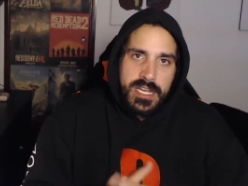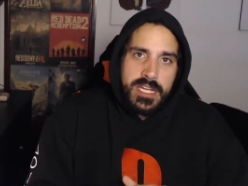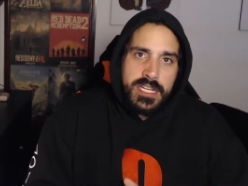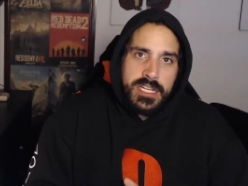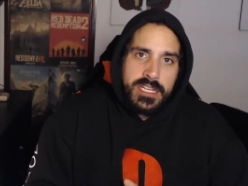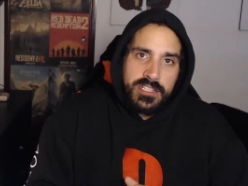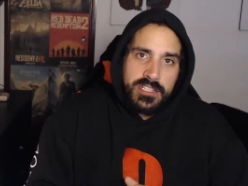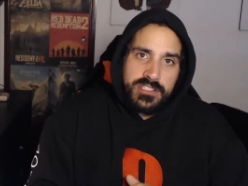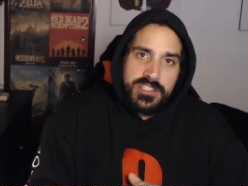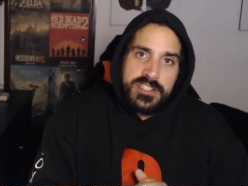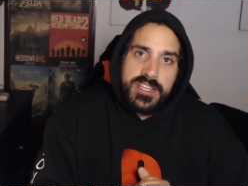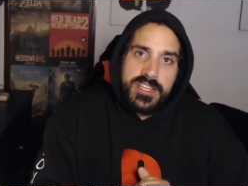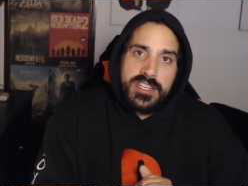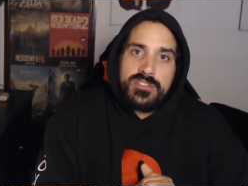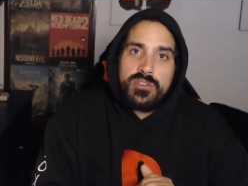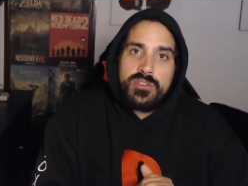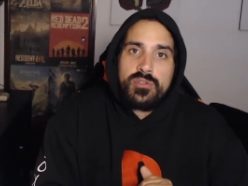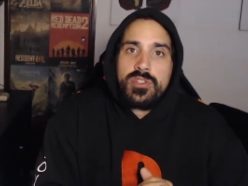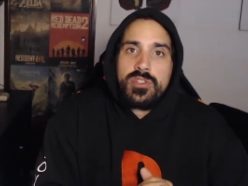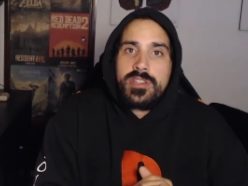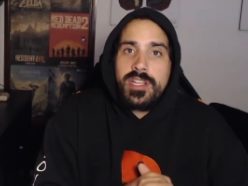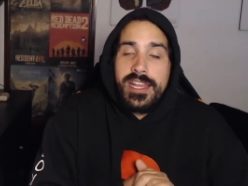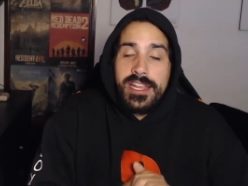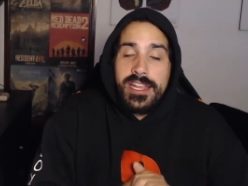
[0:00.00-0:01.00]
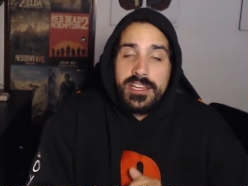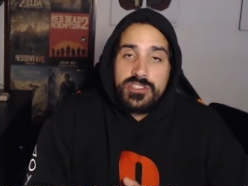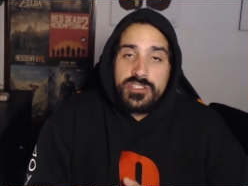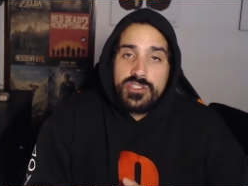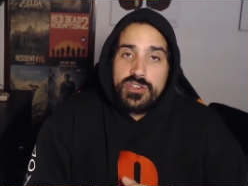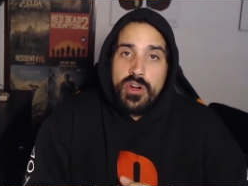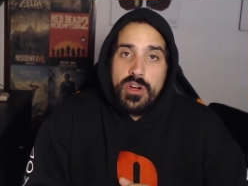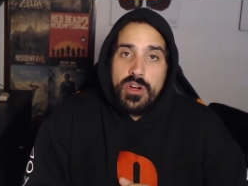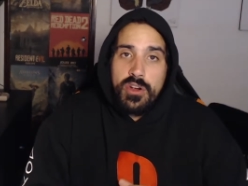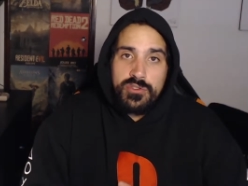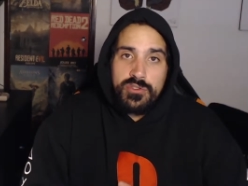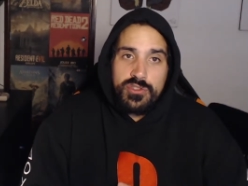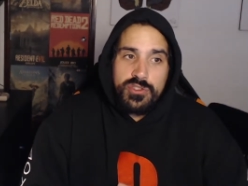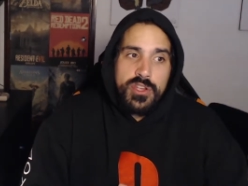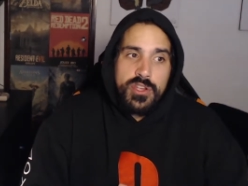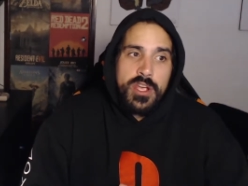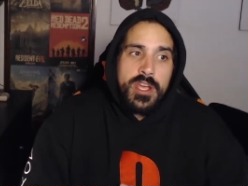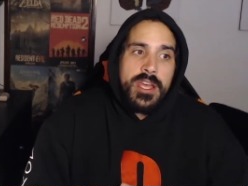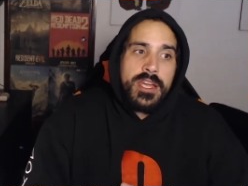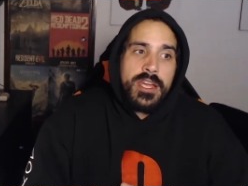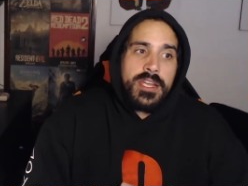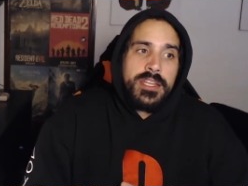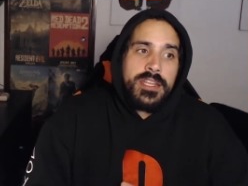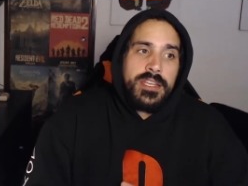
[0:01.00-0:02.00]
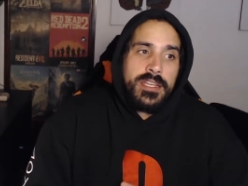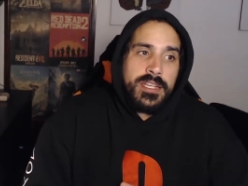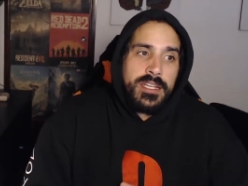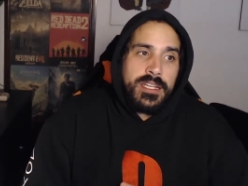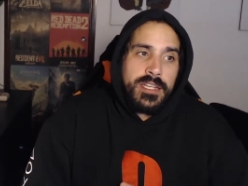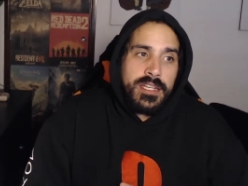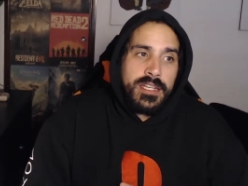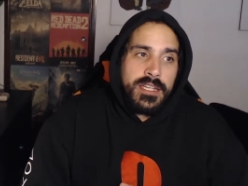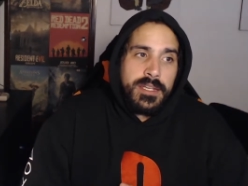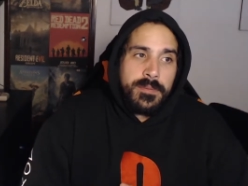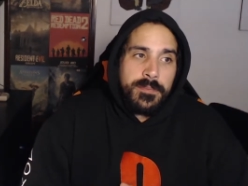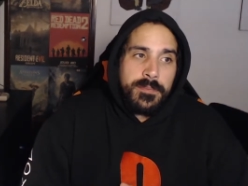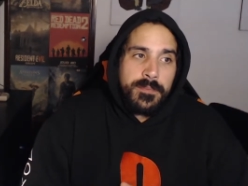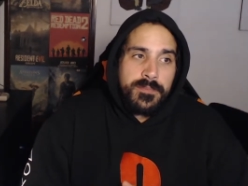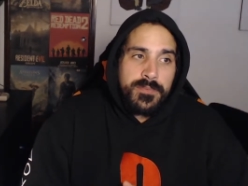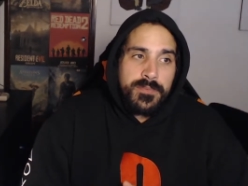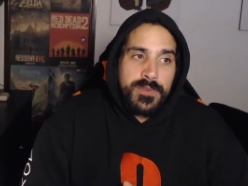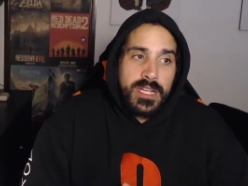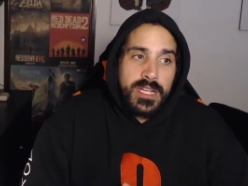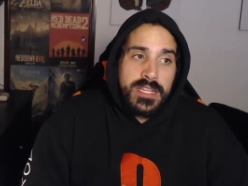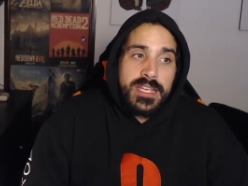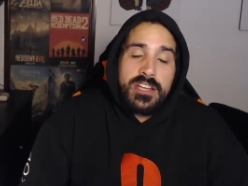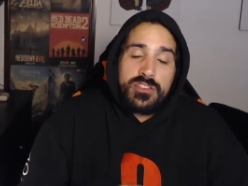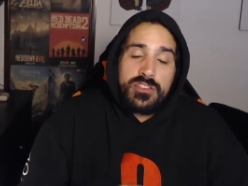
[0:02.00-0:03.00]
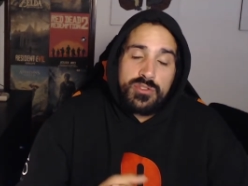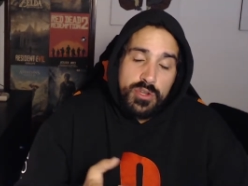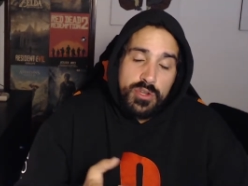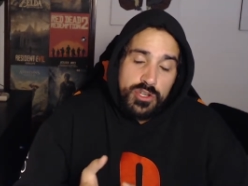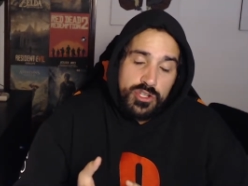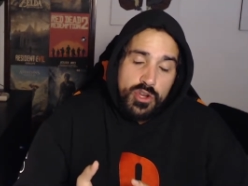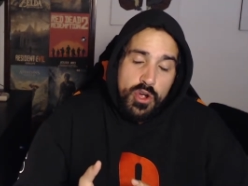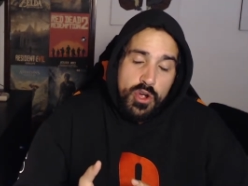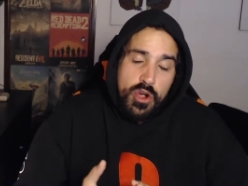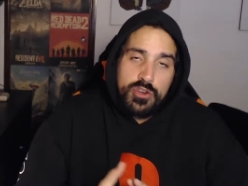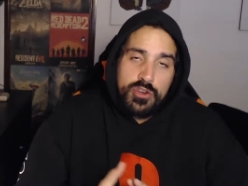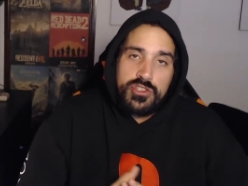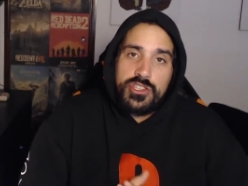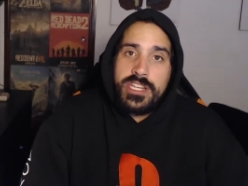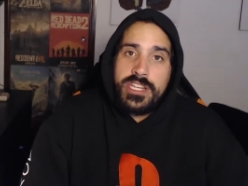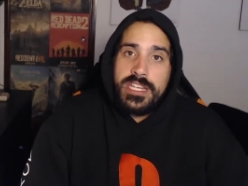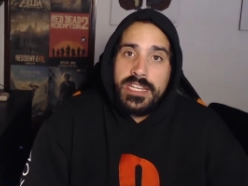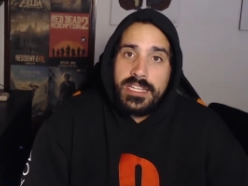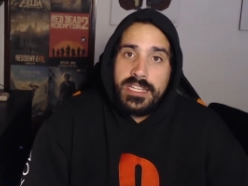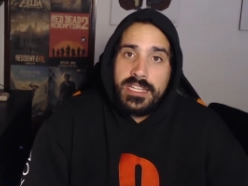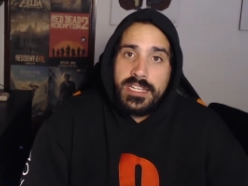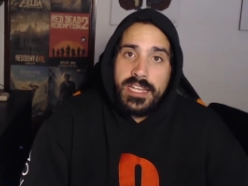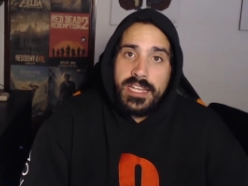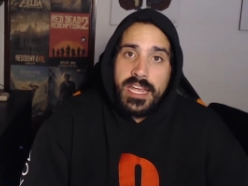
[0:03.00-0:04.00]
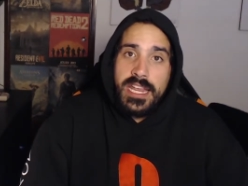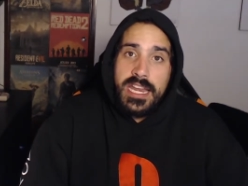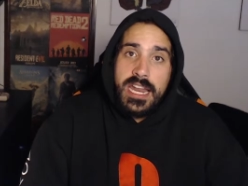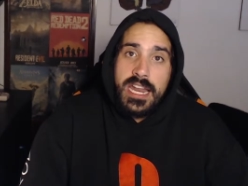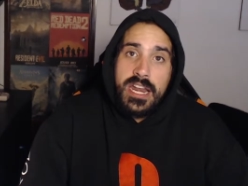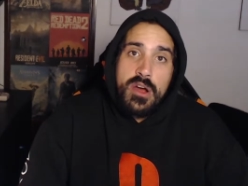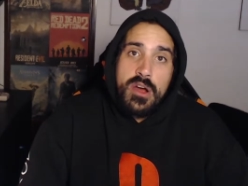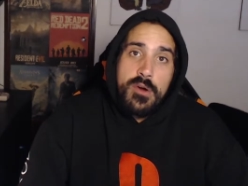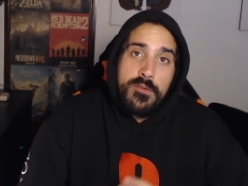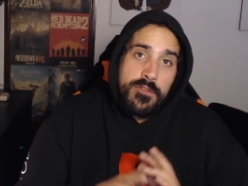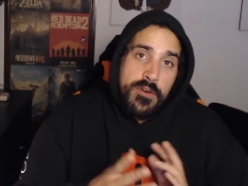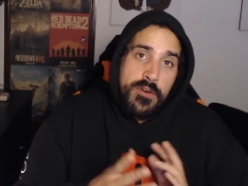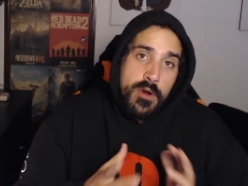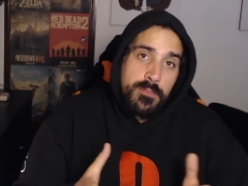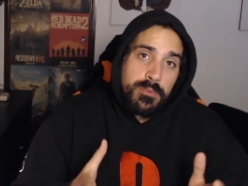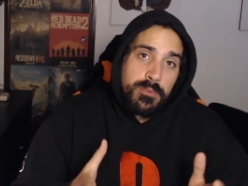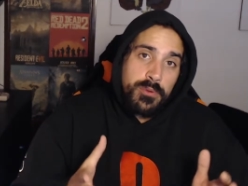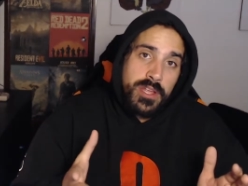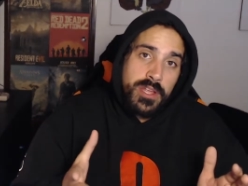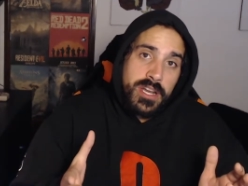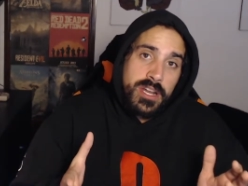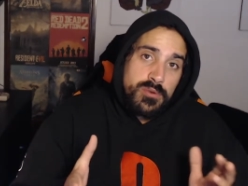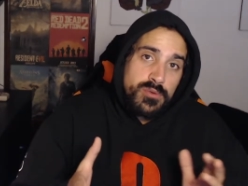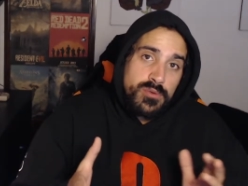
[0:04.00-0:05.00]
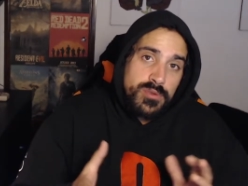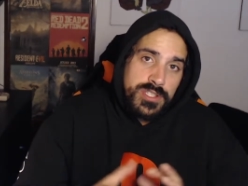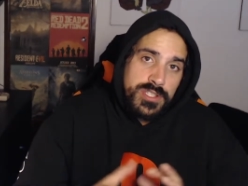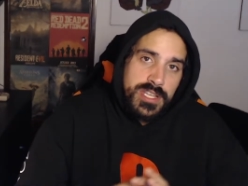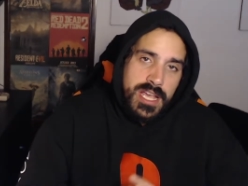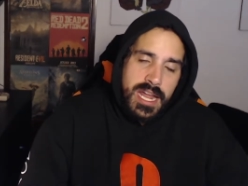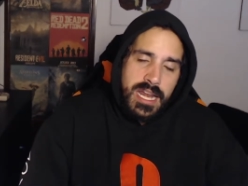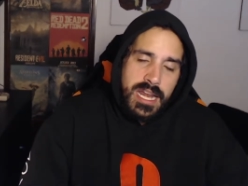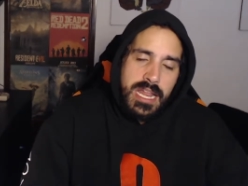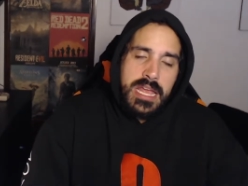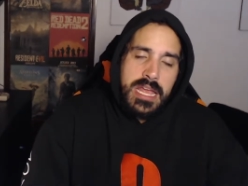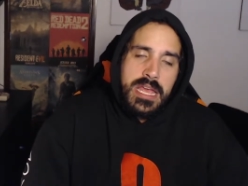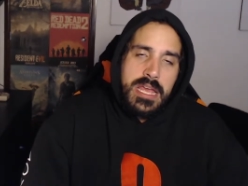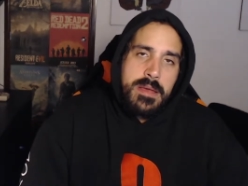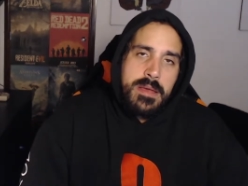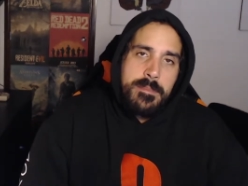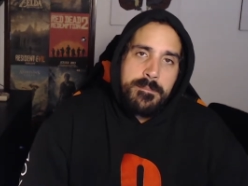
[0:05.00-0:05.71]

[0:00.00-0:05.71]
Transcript: Eles dizem que são três jogos que, hum, aliás, dois jogos que ainda não vão poder anunciar,